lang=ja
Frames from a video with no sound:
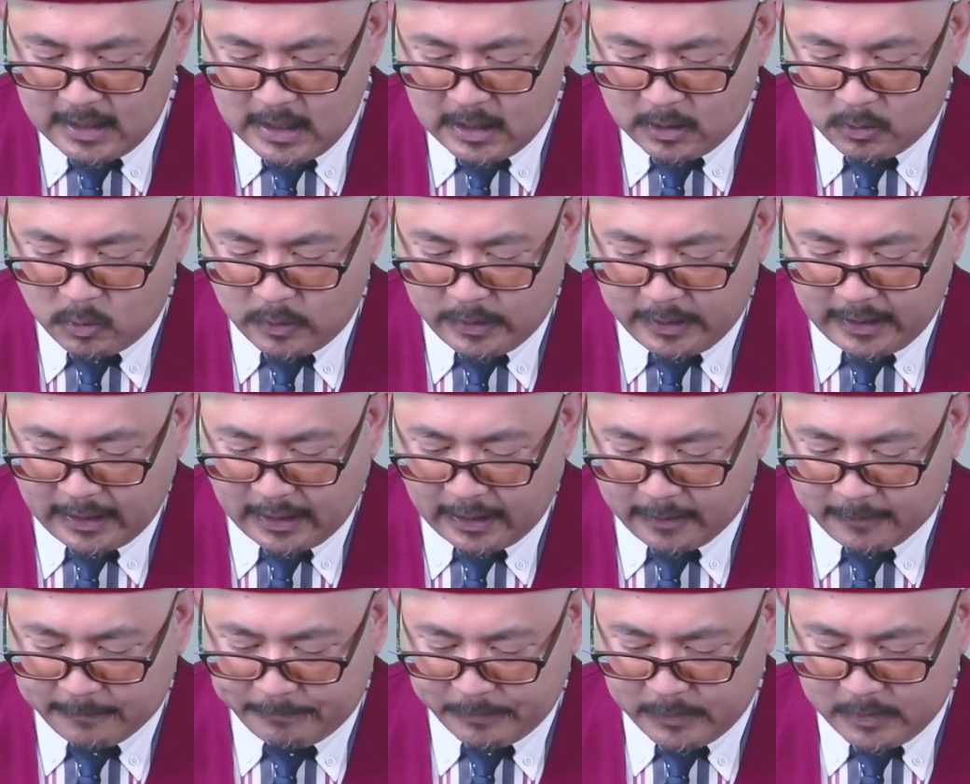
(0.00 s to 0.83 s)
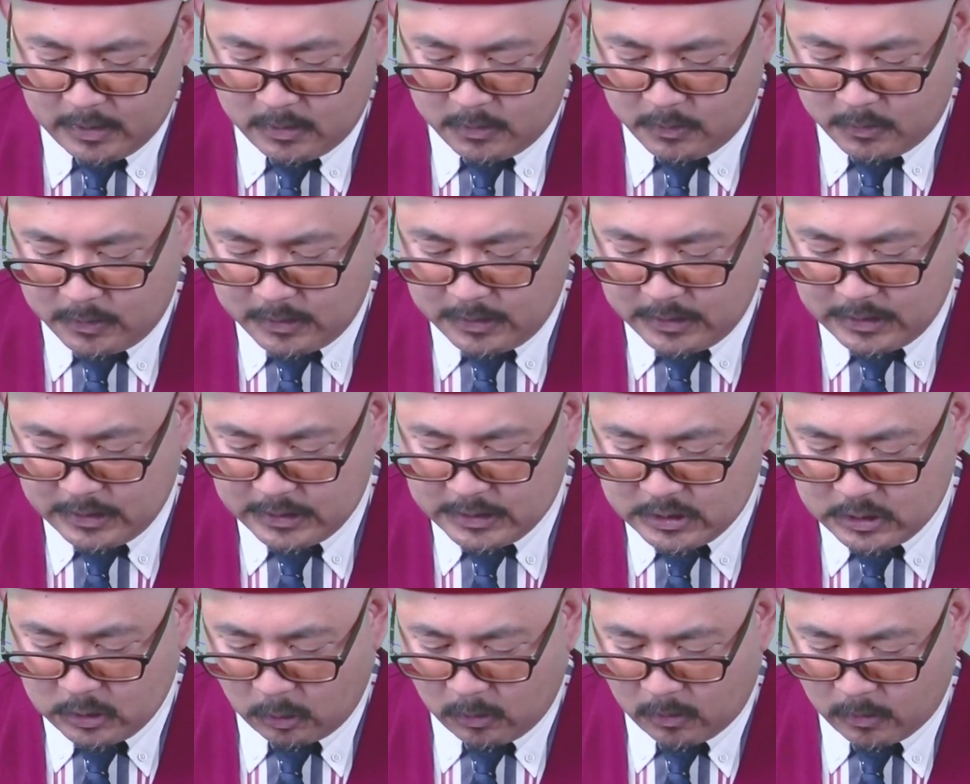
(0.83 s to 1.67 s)
これねよい
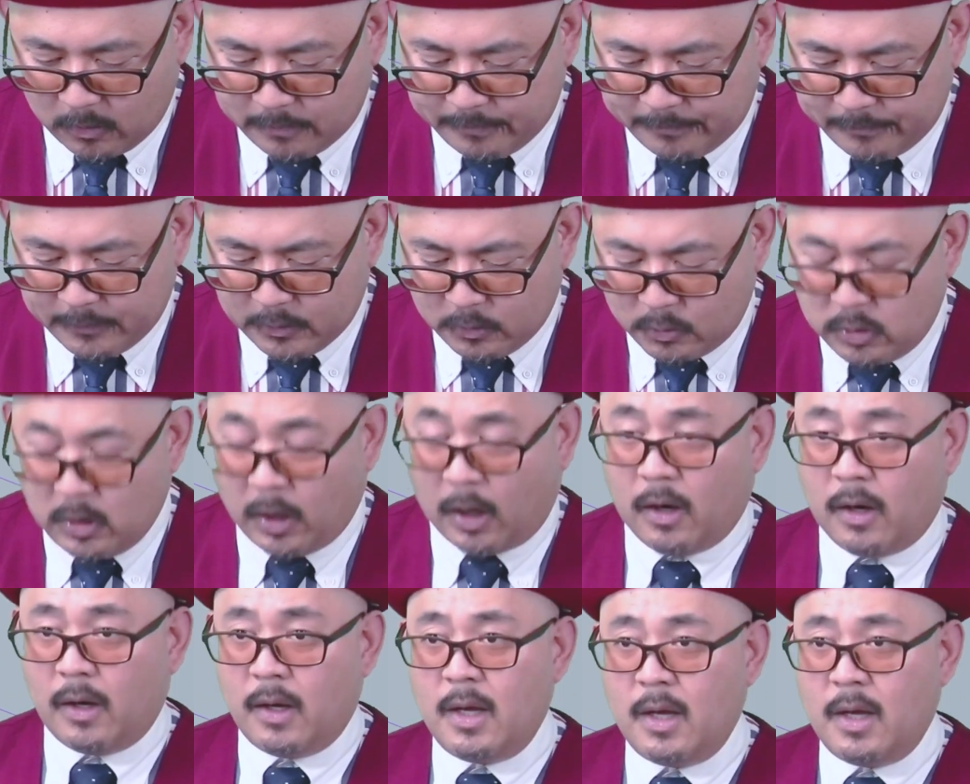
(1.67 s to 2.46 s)
しょほら